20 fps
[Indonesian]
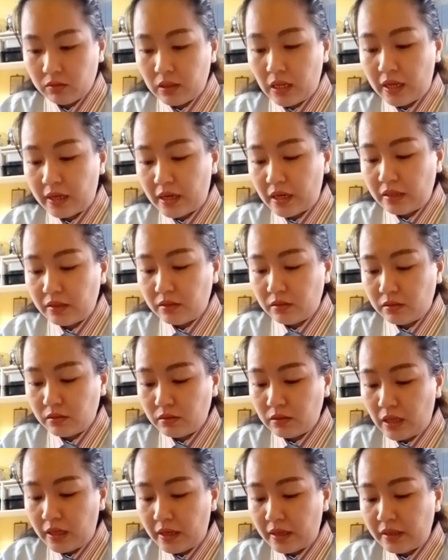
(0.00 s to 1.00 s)
Darah,
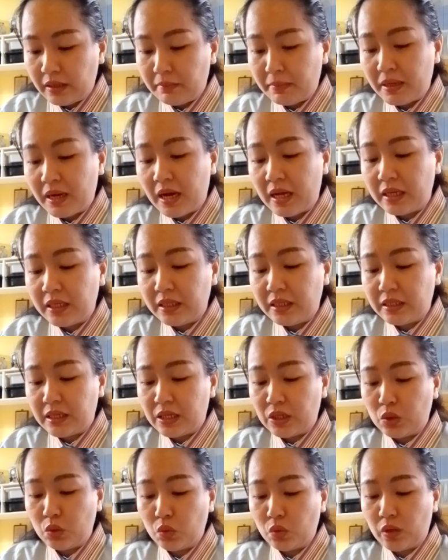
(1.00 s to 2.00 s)
darahnya mengalir
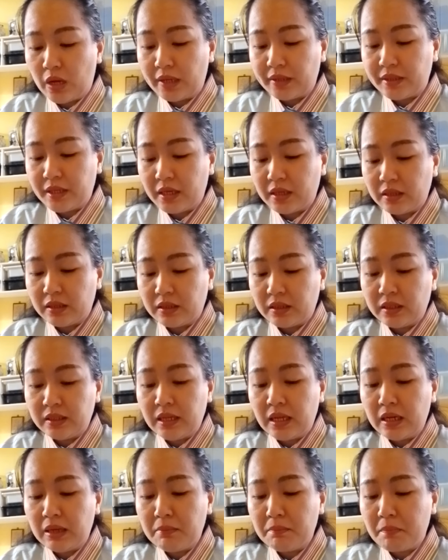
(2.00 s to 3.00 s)
dari lukanya ke
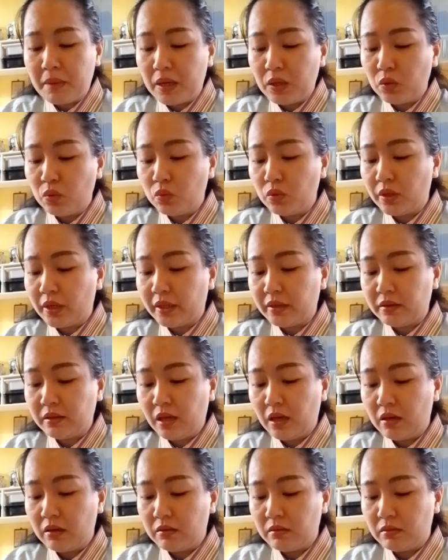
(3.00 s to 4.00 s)
dalam palung
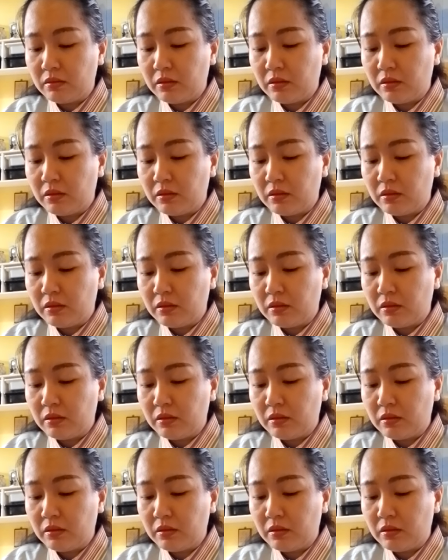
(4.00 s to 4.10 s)
kereta.